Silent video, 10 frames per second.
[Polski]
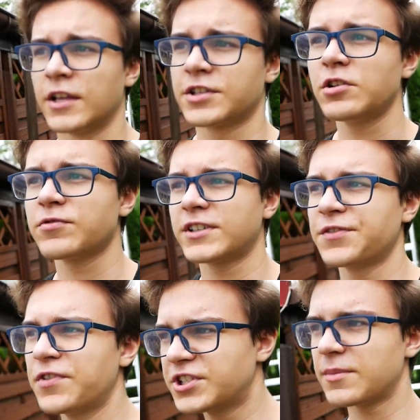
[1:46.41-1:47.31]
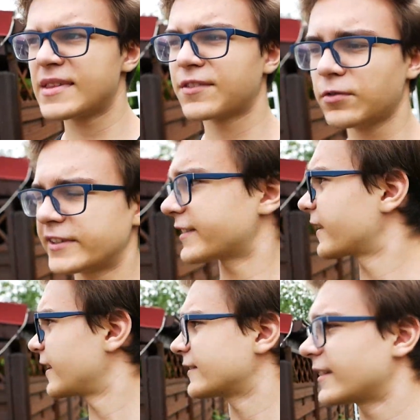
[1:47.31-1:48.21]
Jeżeli już właśnie wyjdziemy na dwór, tak
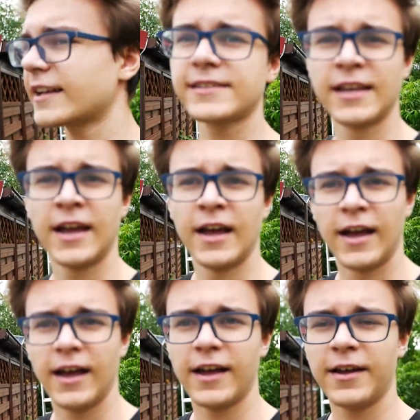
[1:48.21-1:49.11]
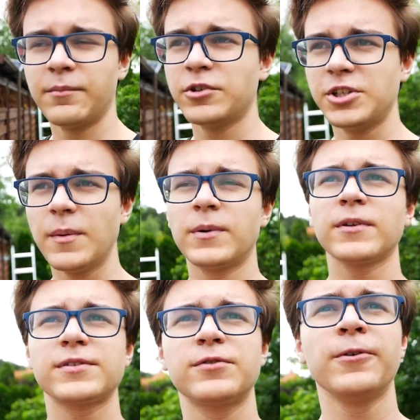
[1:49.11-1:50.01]
jak ja teraz, e, musimy po
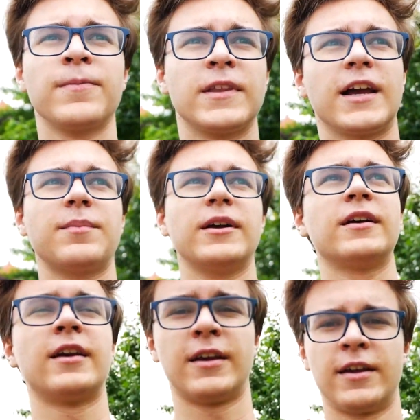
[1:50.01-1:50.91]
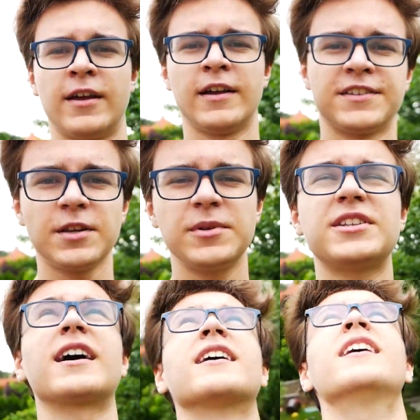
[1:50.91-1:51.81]
prostu jakby zrobić tak